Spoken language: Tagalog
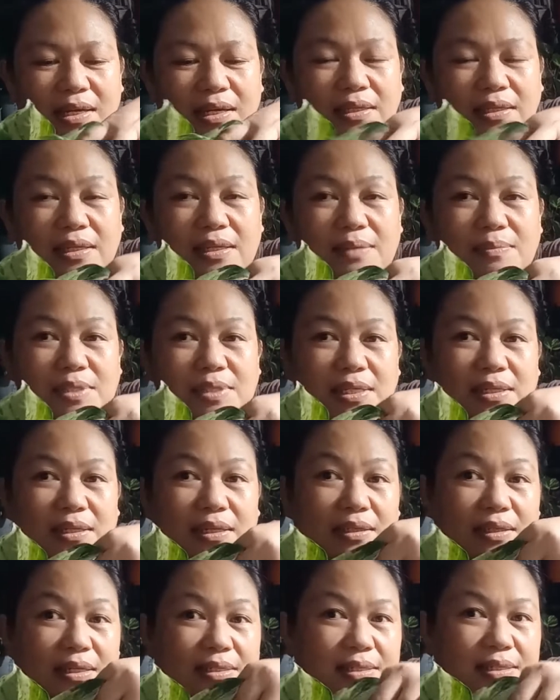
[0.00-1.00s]
Hindi naman siya
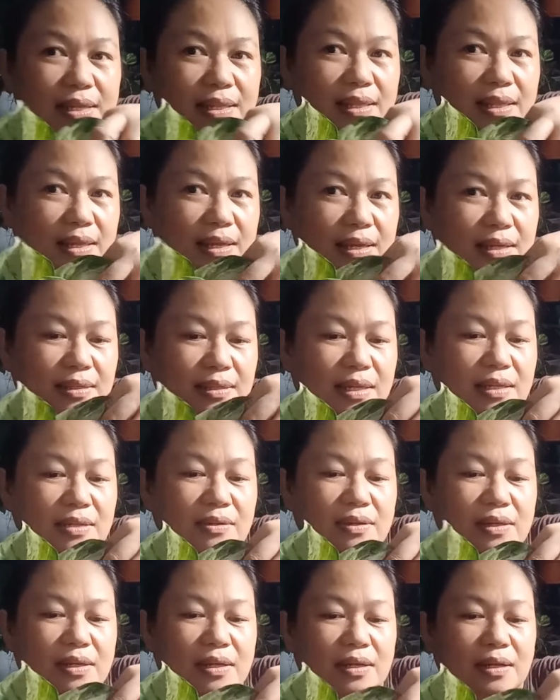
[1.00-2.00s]
direkta sunlight.
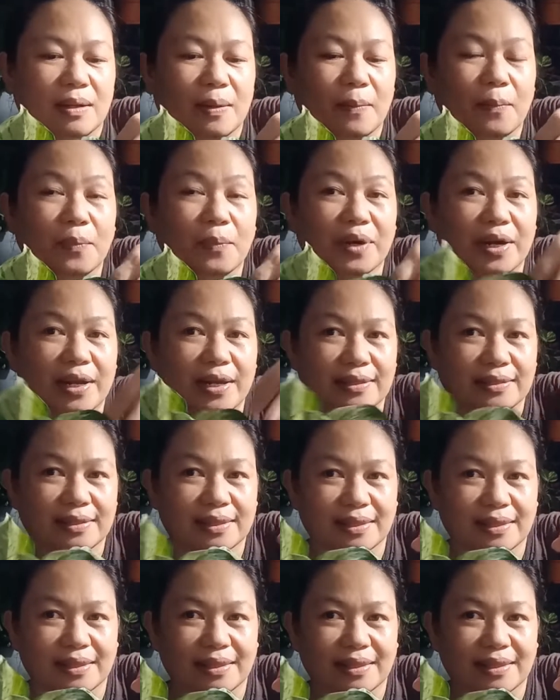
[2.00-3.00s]
Ano lang, bright,
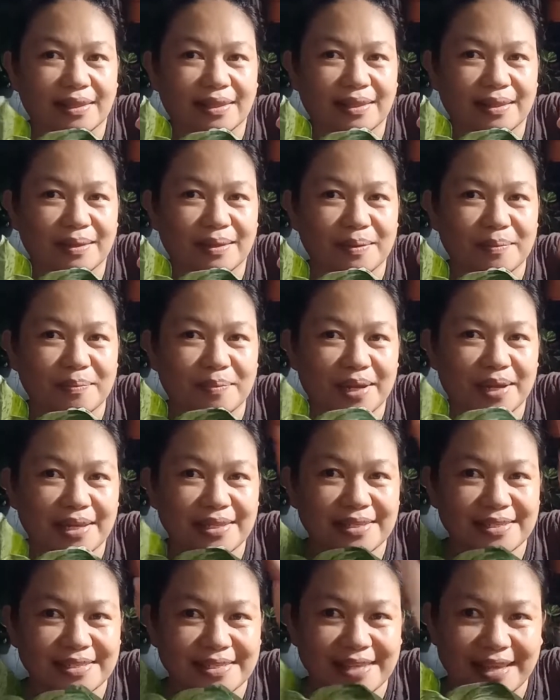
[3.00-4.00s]

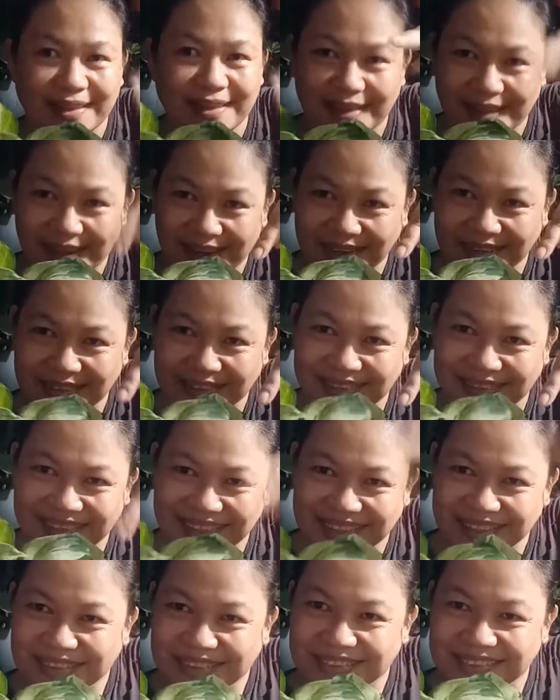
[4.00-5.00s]
bright sunlight.
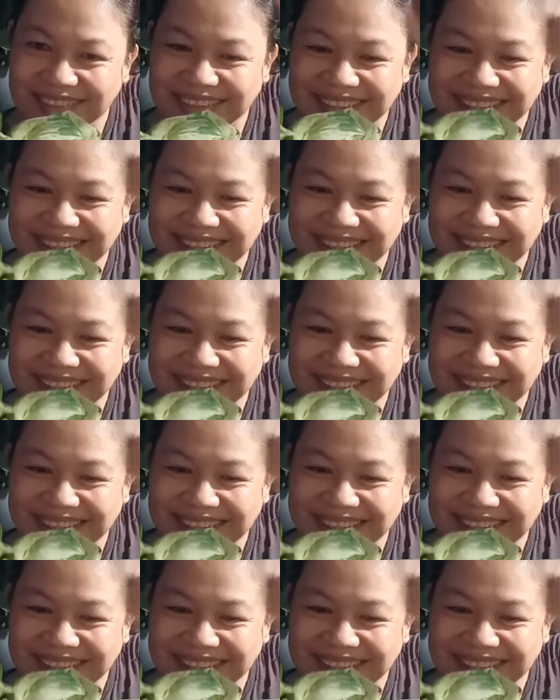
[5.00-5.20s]
Yun.